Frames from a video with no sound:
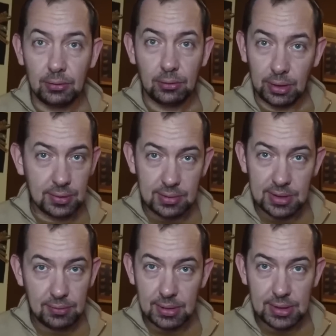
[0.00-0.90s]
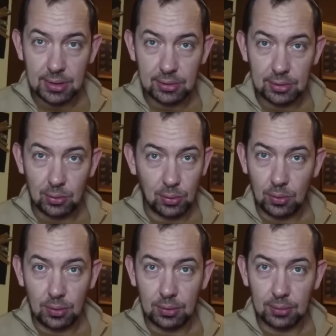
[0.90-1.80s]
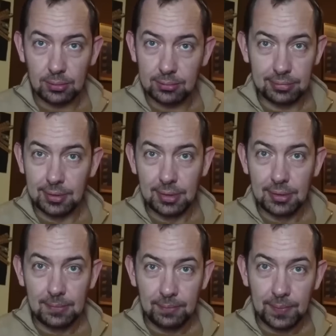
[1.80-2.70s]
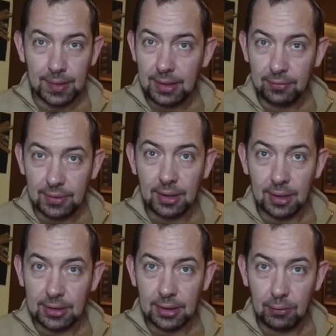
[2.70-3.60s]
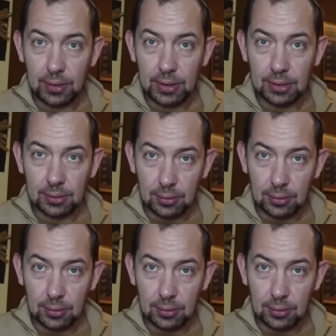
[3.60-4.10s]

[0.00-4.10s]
У нас известно, что а, нефти как таковой нет.